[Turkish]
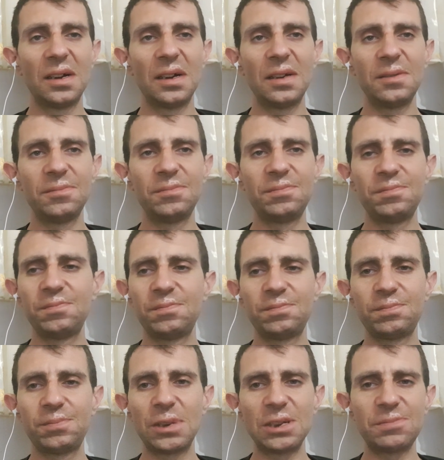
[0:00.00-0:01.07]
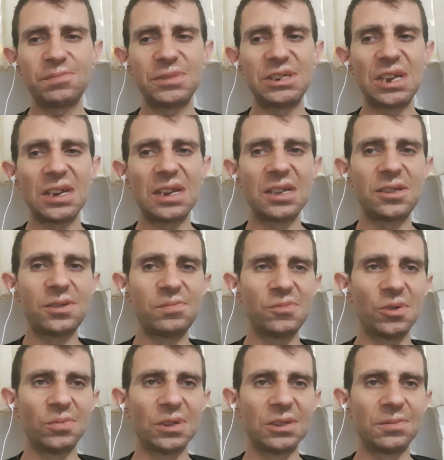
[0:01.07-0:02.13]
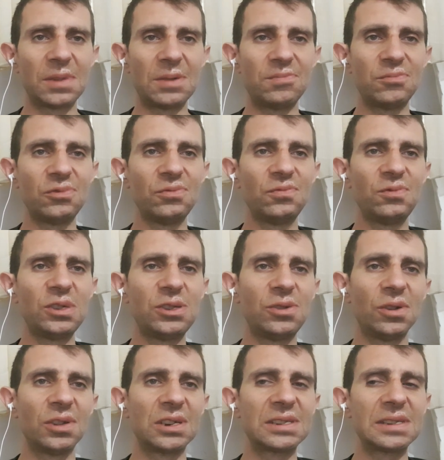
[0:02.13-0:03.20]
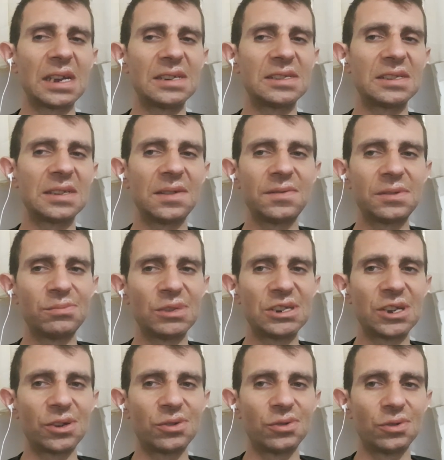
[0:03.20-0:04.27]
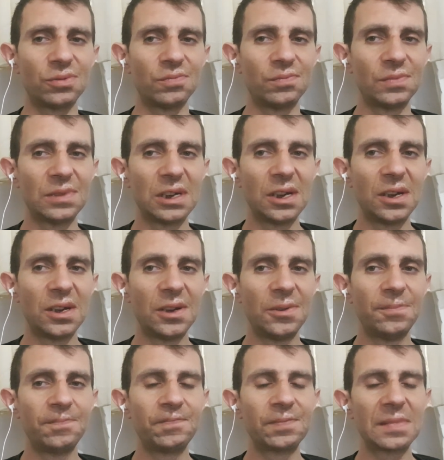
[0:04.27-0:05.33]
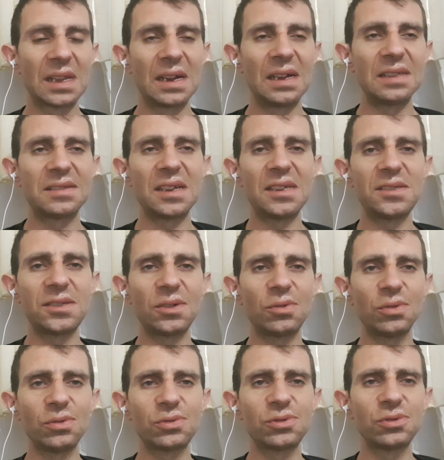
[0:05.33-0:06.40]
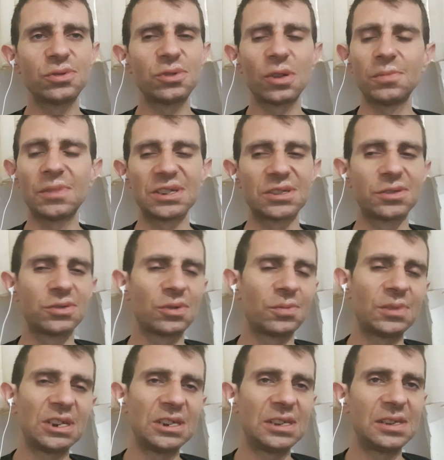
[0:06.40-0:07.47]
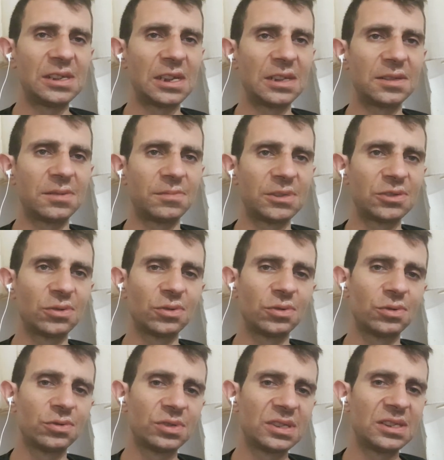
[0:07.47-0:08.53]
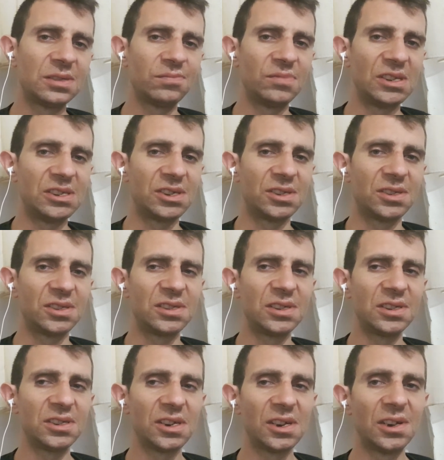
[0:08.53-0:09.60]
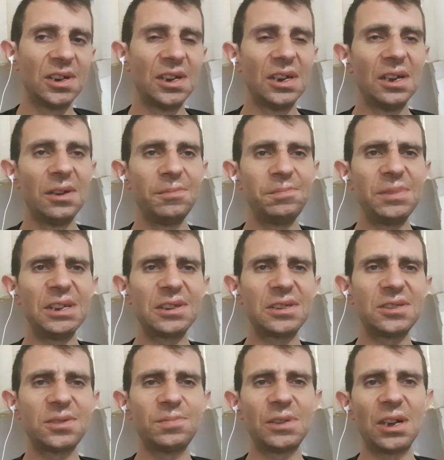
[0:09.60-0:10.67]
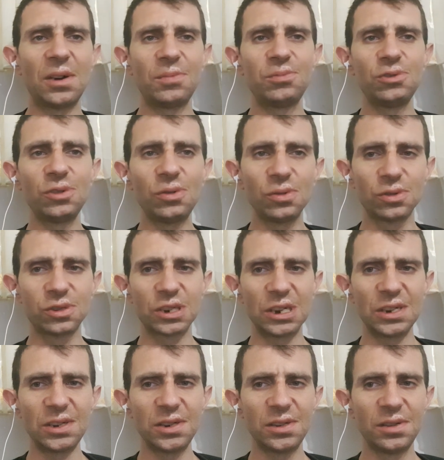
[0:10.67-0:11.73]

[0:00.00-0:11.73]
hani pek bir şey getirmiyor bana. Ben bu videoları sadece zevkime çekiyorum. Yani destek olursunuz olmazsınız. O beni ilgilendirmez. O sizin bileceğiniz iş. Bir kişi bile abone olsa